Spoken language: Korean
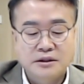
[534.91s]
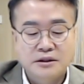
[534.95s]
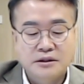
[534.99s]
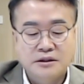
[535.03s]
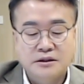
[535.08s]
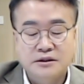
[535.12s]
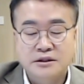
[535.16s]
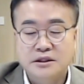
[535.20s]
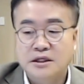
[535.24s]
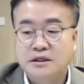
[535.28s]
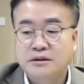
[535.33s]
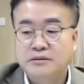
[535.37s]

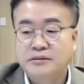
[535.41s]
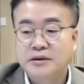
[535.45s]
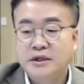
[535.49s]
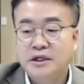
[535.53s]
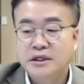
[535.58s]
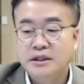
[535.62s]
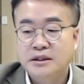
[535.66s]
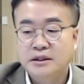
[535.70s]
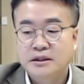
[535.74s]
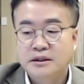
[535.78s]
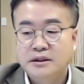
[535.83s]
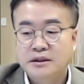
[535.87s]
그
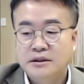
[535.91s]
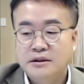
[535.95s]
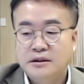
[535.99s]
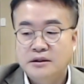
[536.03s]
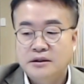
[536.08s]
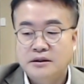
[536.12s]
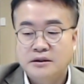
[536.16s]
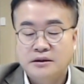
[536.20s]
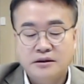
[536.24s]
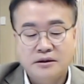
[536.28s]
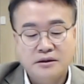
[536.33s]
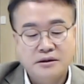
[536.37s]
다음에
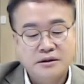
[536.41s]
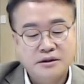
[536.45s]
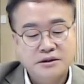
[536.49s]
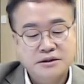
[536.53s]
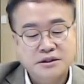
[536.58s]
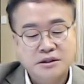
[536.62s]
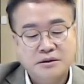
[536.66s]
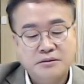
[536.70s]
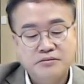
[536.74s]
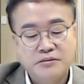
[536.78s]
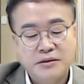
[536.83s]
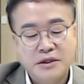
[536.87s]
어,
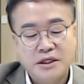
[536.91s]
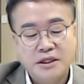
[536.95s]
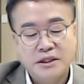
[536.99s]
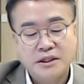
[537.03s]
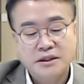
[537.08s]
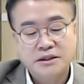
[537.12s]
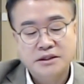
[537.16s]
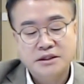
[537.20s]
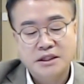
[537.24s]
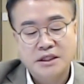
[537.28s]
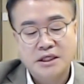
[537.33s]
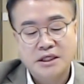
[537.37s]

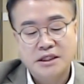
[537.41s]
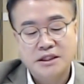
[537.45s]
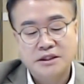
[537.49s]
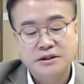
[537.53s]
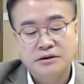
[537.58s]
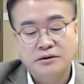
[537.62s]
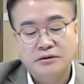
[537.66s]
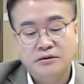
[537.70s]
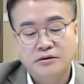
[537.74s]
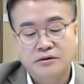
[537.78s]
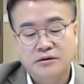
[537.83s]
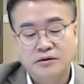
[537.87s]
전매 제한이
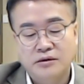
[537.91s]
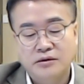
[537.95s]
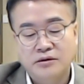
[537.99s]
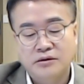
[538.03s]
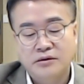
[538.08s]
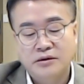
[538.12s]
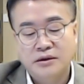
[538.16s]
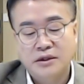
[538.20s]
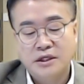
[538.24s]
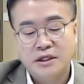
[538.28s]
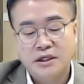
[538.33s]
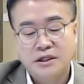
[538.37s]

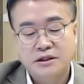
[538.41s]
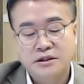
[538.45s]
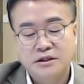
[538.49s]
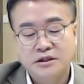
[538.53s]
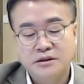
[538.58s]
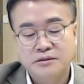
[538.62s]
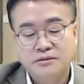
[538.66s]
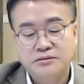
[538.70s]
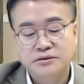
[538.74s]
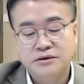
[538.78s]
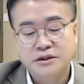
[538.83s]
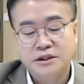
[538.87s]
없고
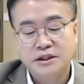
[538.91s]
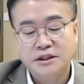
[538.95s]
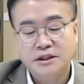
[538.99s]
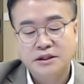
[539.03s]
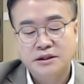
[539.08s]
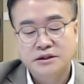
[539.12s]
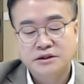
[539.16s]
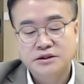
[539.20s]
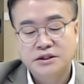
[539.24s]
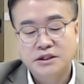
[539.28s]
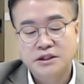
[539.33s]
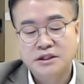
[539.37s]

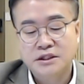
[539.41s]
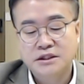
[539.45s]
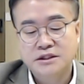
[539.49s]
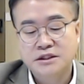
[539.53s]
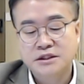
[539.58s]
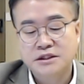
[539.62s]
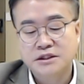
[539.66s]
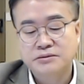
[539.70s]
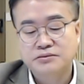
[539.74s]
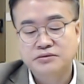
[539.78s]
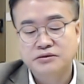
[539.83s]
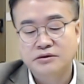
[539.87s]
LTV 최대
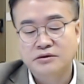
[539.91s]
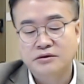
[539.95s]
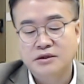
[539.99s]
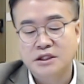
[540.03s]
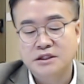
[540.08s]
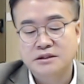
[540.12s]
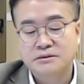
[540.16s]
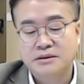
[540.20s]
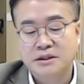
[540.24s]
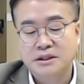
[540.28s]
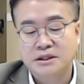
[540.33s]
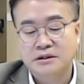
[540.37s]

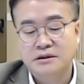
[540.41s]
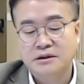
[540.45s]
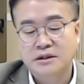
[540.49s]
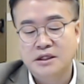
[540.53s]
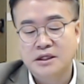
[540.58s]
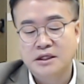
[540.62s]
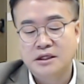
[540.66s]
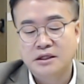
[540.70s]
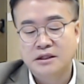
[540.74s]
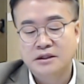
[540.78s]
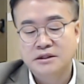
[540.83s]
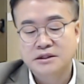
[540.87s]
70%까지
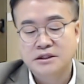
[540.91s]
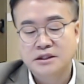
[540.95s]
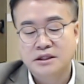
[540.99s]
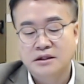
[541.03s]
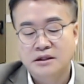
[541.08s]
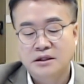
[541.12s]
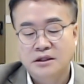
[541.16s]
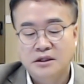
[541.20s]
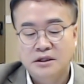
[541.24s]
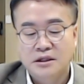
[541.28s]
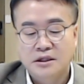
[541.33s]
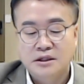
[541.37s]
받는다. 자,
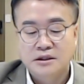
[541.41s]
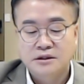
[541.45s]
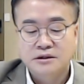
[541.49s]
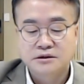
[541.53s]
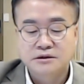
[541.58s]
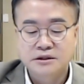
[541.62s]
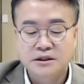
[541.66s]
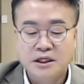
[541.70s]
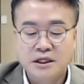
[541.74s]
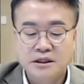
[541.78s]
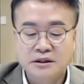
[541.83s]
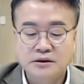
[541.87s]

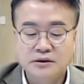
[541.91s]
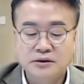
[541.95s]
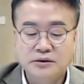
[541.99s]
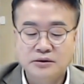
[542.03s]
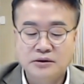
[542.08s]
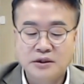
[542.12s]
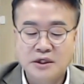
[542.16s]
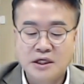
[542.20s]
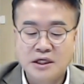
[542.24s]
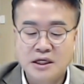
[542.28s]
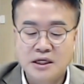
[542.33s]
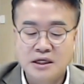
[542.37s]

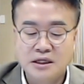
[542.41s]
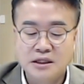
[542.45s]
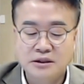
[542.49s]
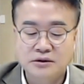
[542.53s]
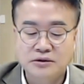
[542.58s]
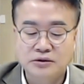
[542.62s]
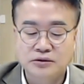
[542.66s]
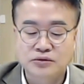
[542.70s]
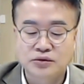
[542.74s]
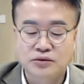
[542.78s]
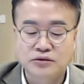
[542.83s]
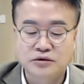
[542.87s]
은행도
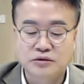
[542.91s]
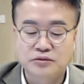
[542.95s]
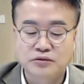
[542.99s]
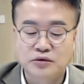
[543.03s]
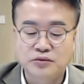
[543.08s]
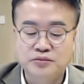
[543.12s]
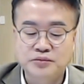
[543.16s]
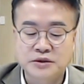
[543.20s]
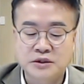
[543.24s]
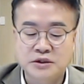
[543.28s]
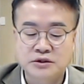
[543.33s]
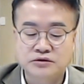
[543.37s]
하도 돈을
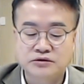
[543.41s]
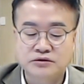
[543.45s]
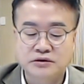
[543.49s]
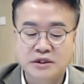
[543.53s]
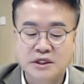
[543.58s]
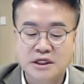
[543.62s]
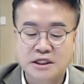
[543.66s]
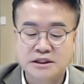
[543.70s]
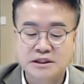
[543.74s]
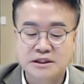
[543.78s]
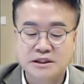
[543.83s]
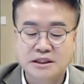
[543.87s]
못 빌려주게
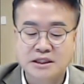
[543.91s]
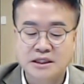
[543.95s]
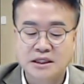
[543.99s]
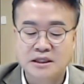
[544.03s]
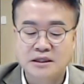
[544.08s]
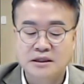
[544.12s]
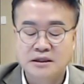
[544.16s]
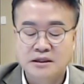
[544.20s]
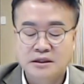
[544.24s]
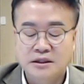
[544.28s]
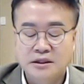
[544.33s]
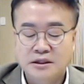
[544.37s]
하니까